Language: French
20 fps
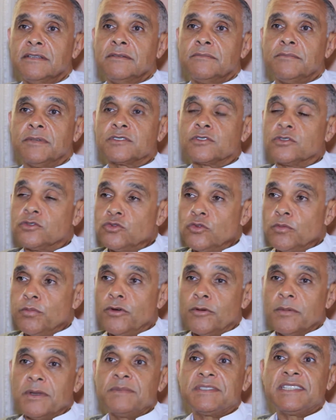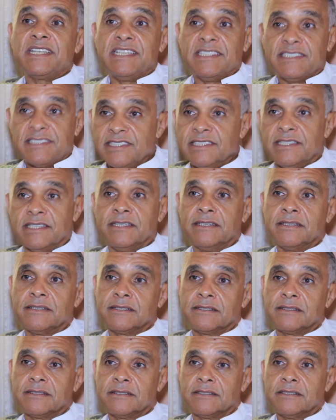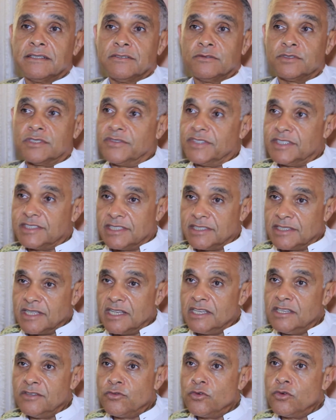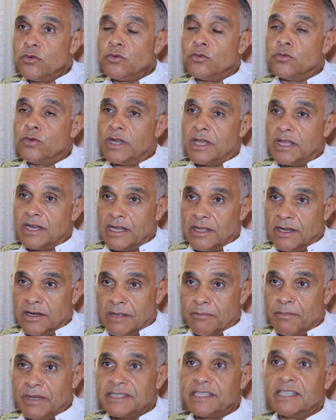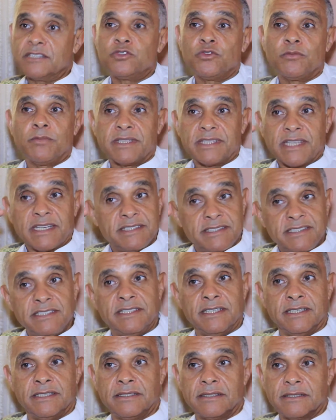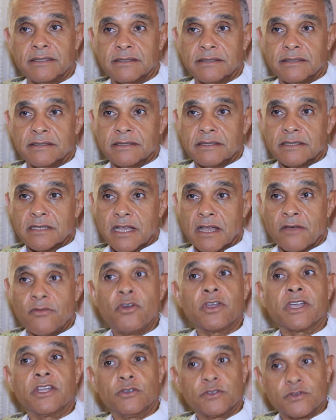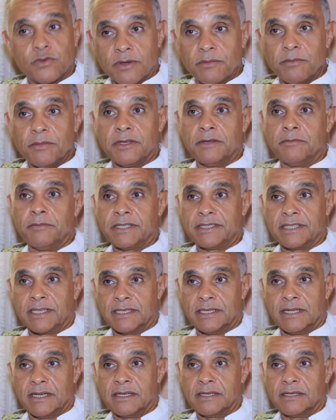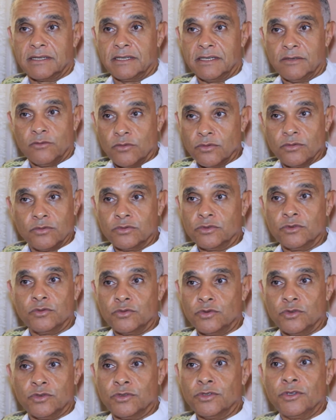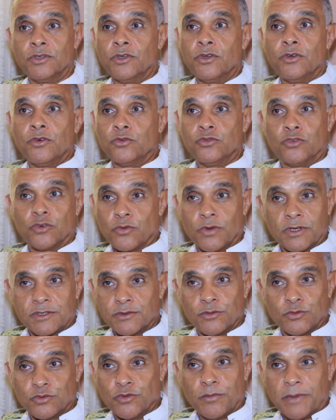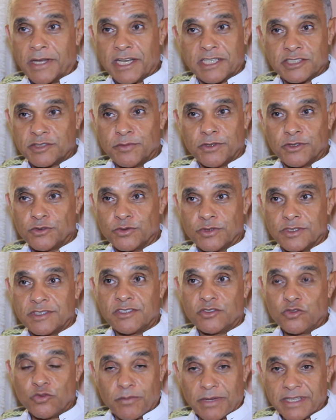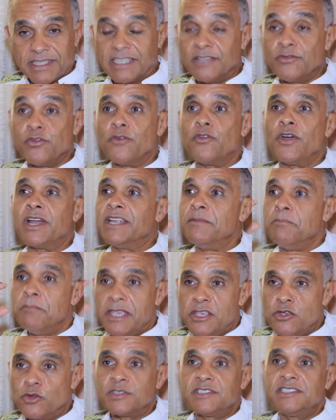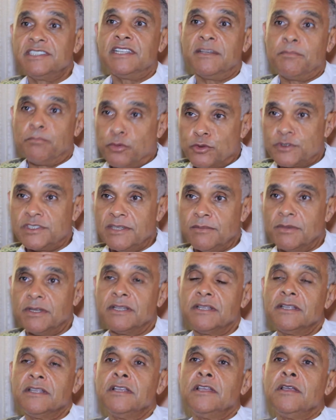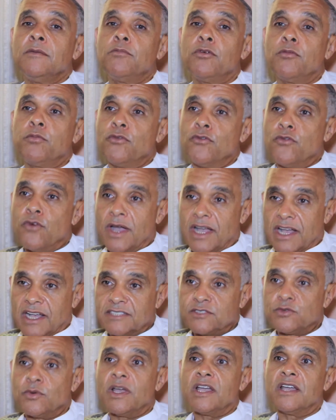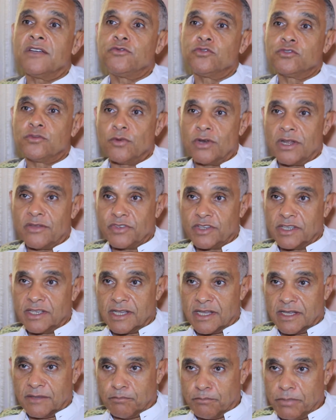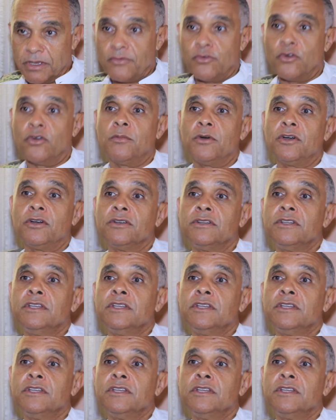Parce que tout le problème, c'est les idées. Vous savez, c'est un niveau où la, bataille est une bataille d'idées, avant qu'elle ne soit matérielle, ou, de, quoi, ou de management. C'est une bataille. Il faut avoir les meilleures idées possibles pour pouvoir asseoir un football africain performant